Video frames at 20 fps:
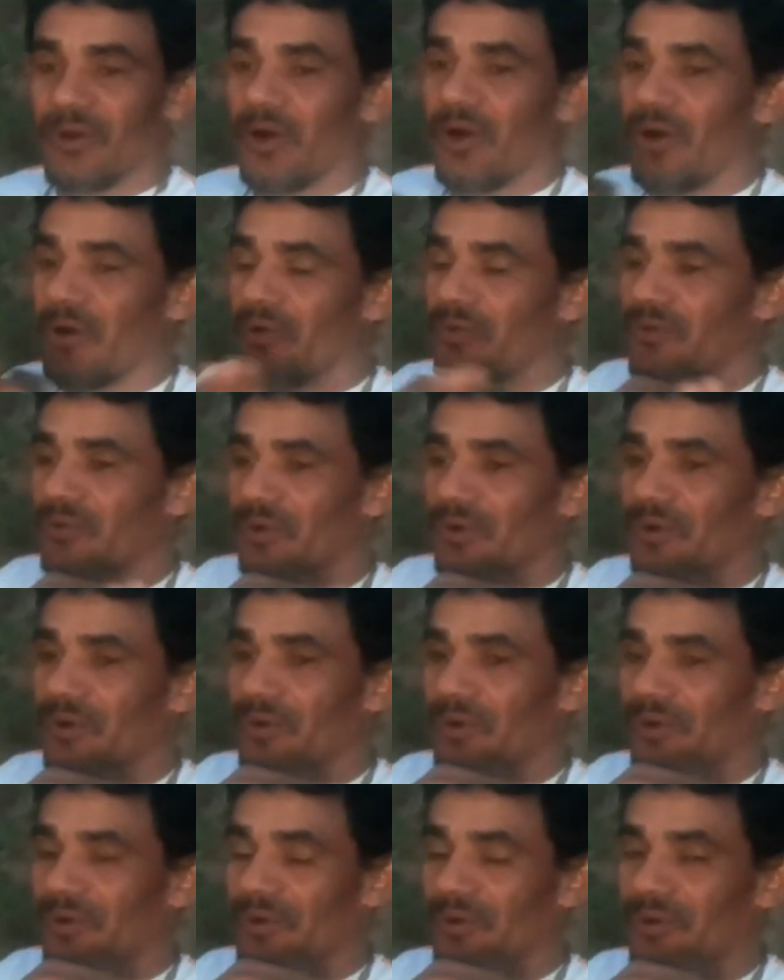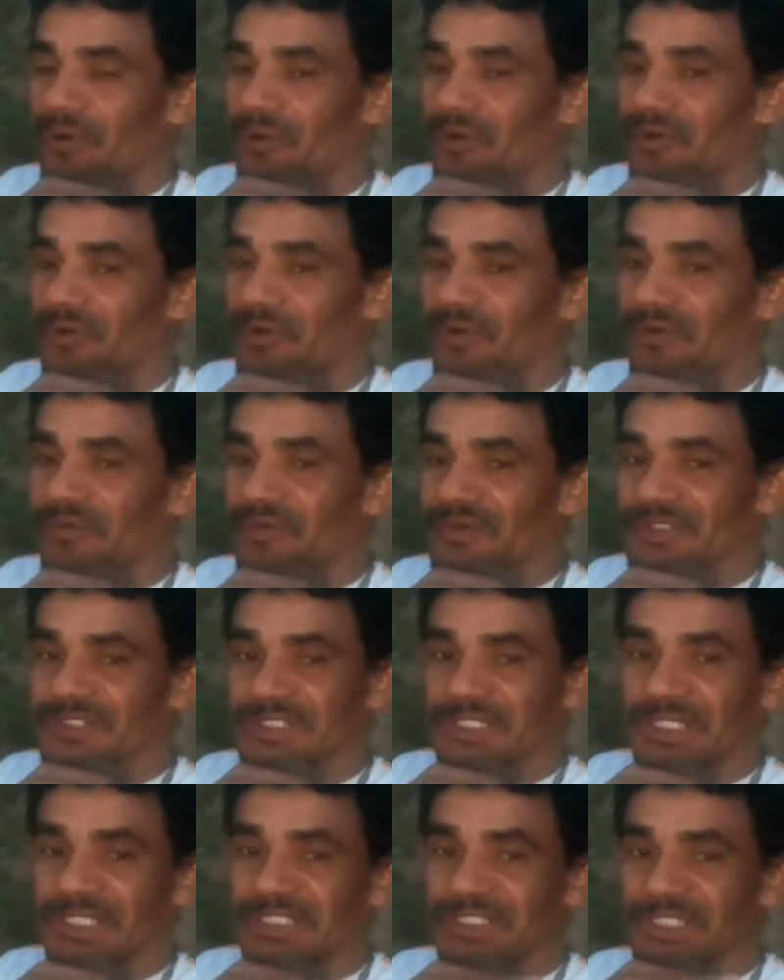Ou, ou, ou, ou
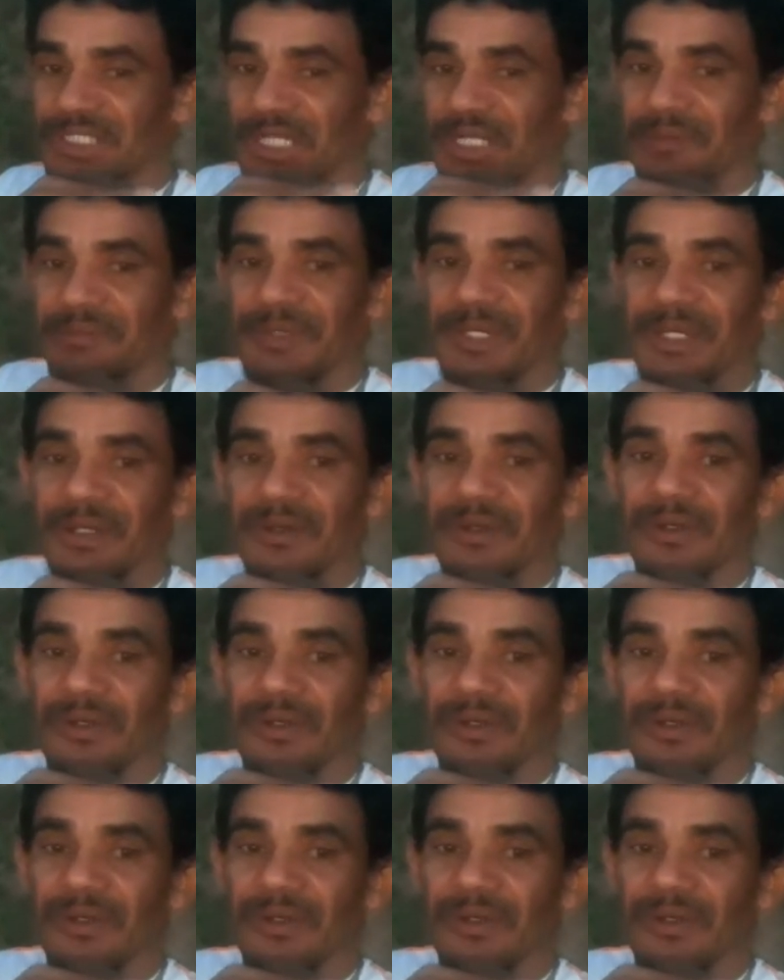você chama